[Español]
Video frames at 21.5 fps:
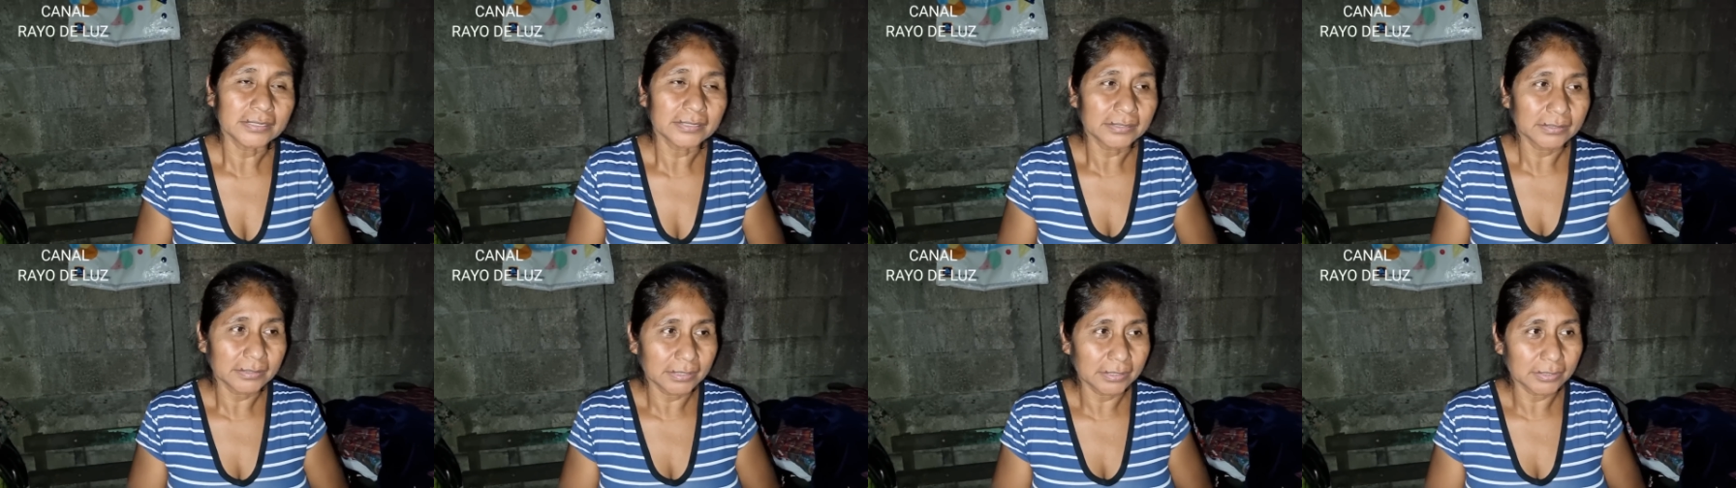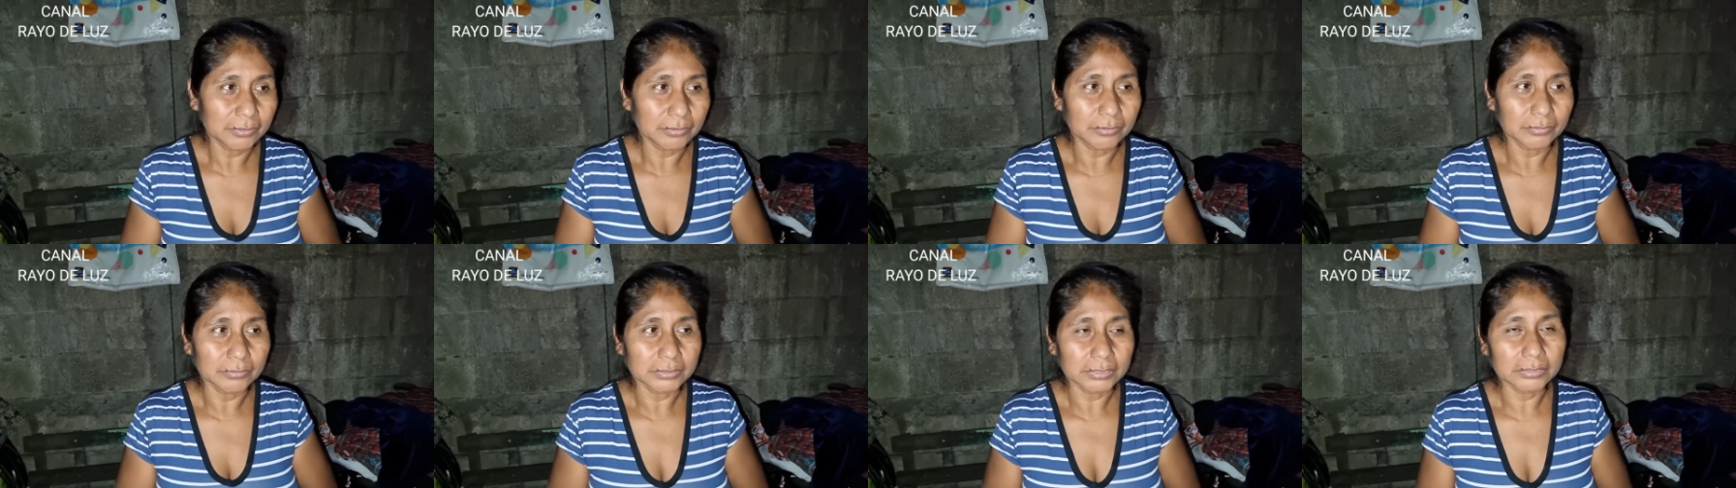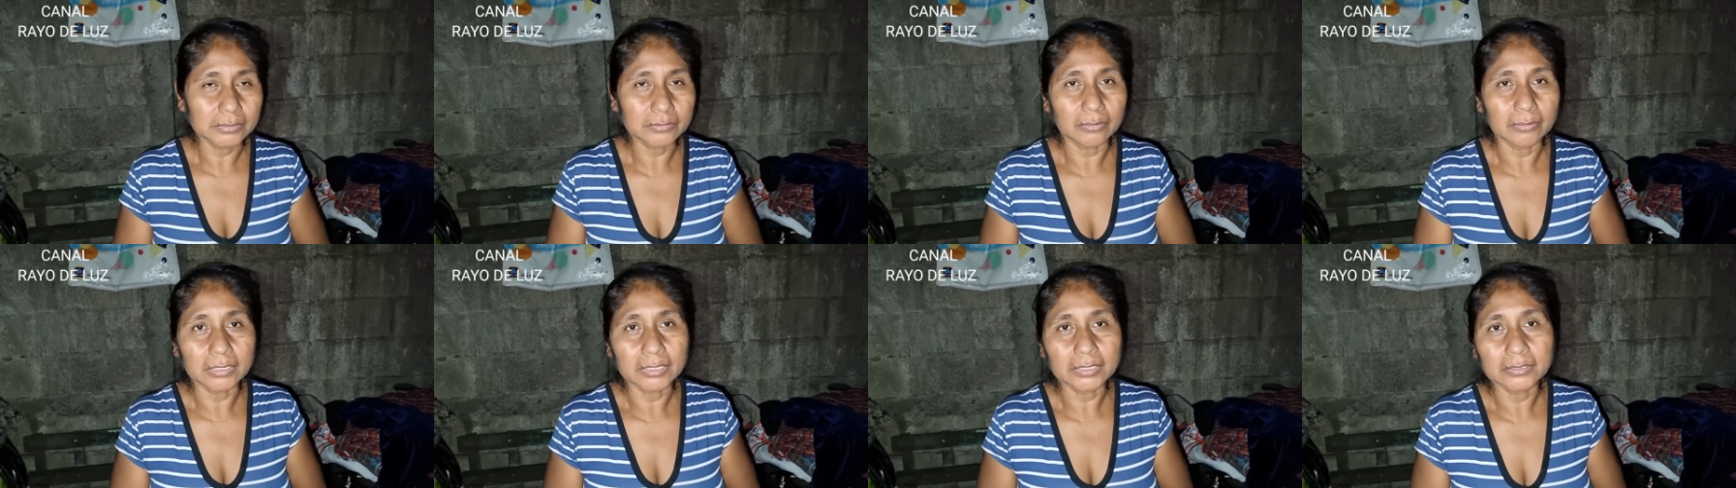Que
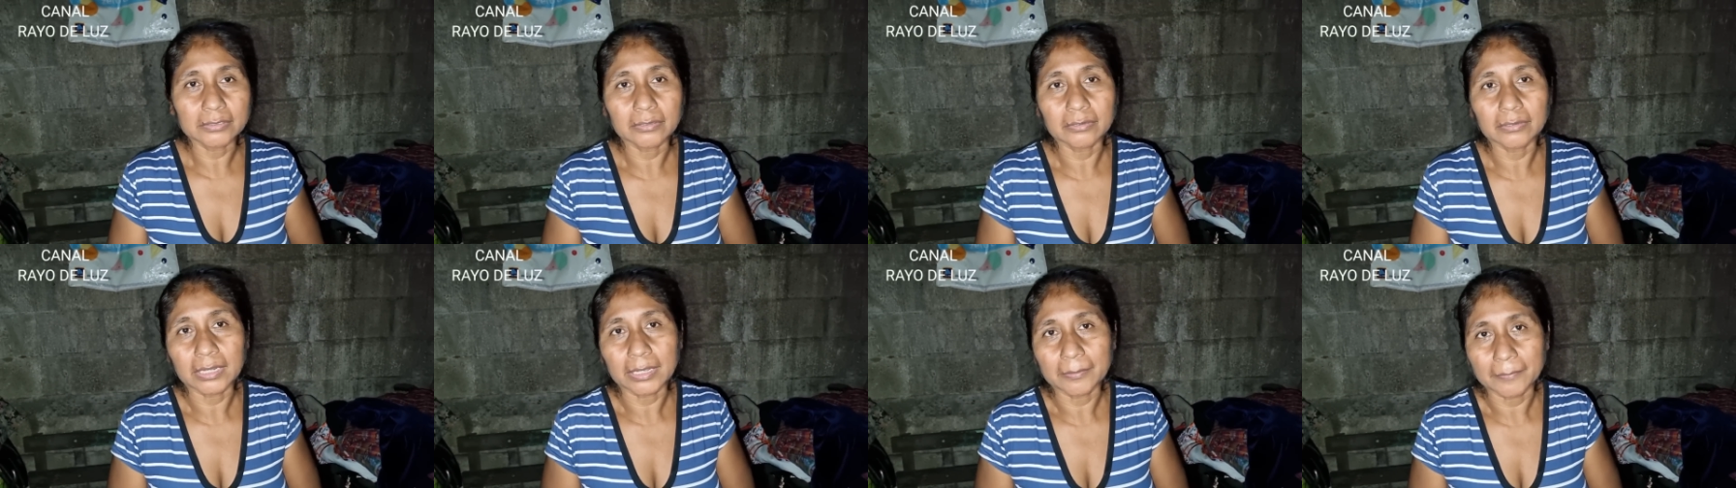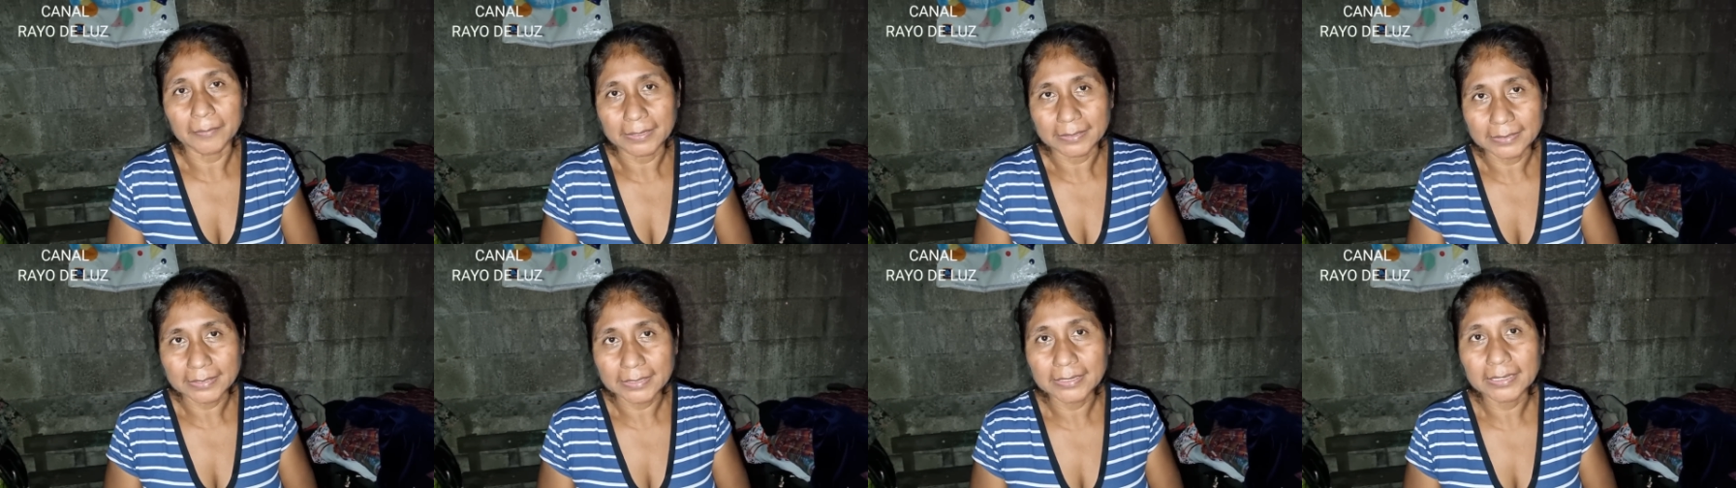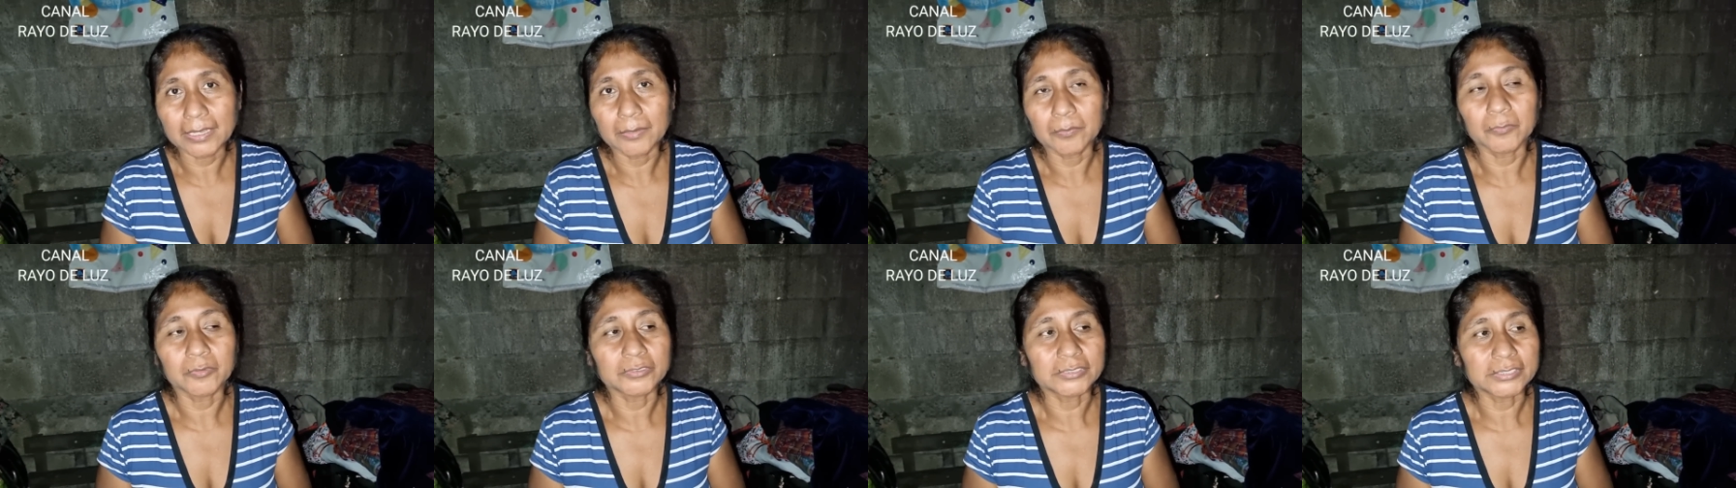Diosito lindo le bendiga.
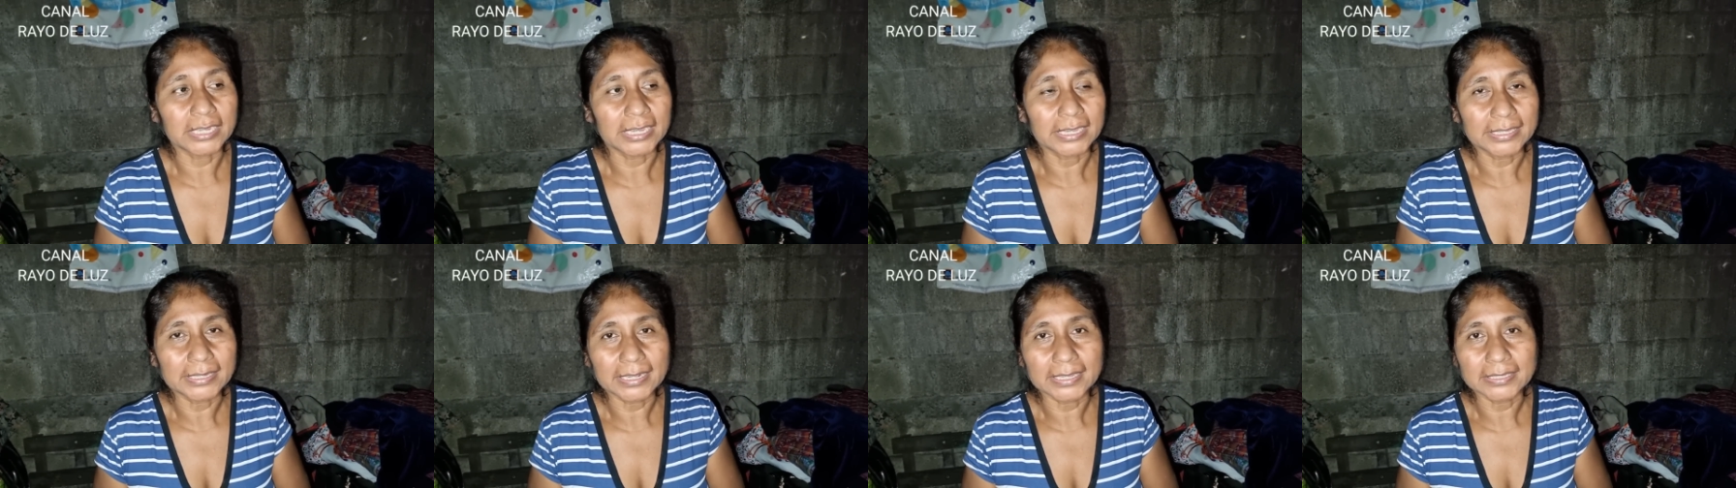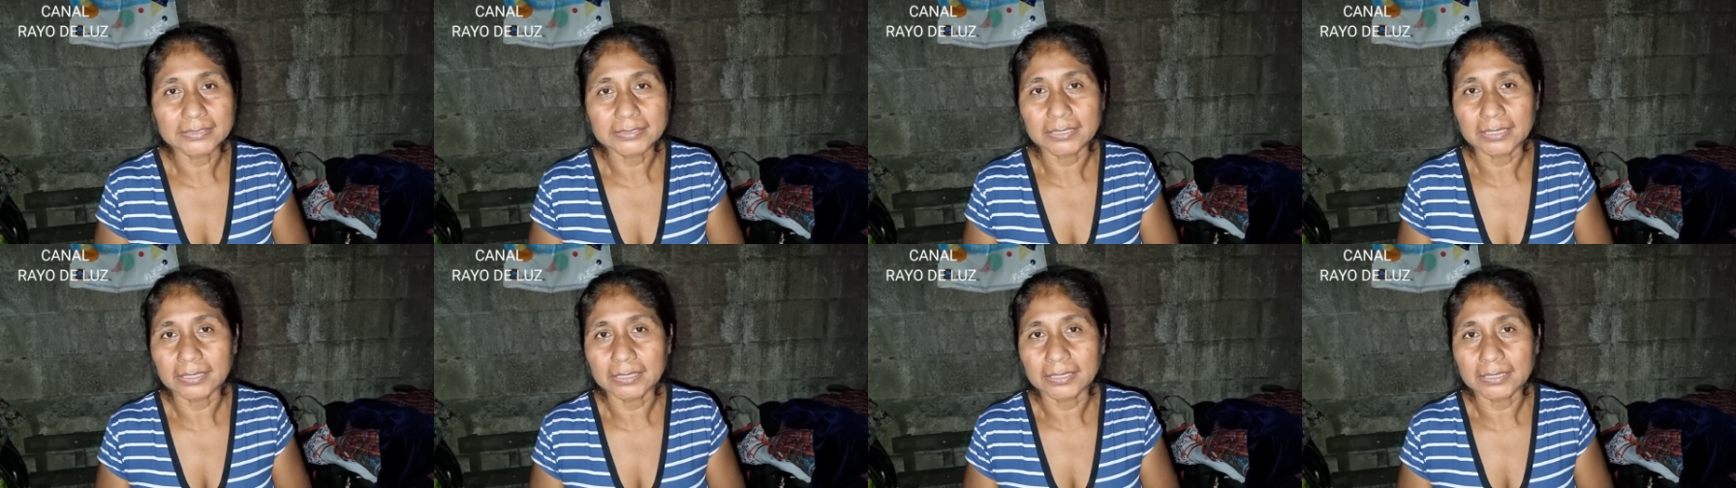Muchas gracias.